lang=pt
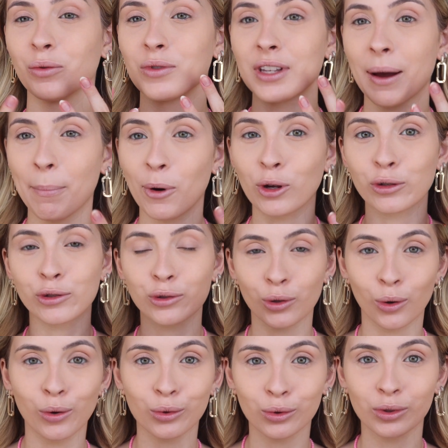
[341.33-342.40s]
usar pó
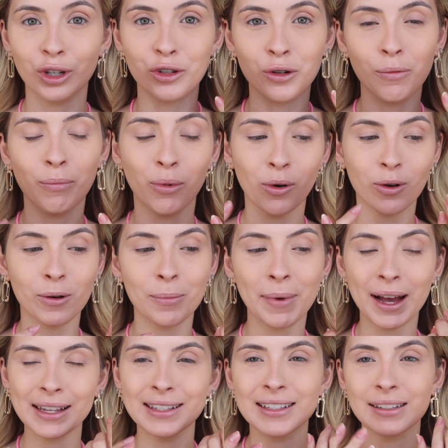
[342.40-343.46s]
solto deixa um pouco
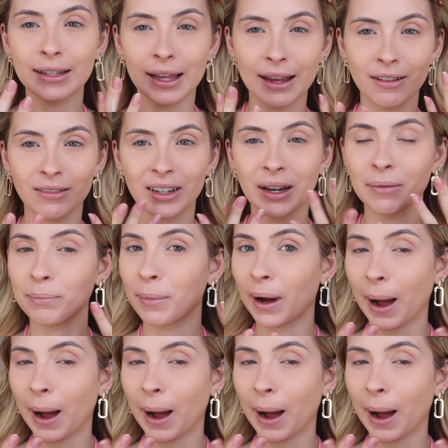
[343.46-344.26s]
mais leve a,